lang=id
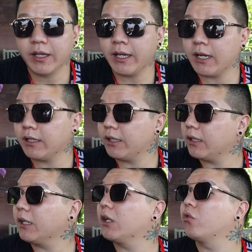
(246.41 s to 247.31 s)
ya nanti kita
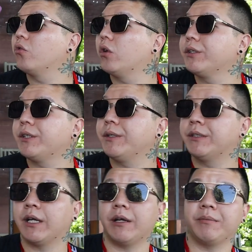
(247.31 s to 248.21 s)
tinggal tunggu aja di
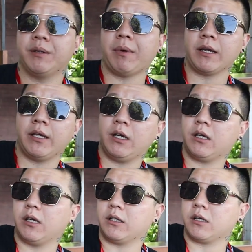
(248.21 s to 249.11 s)

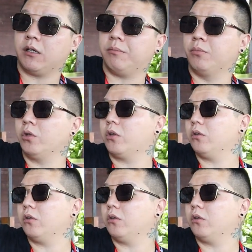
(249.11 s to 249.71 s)
dipanggil kita ke boot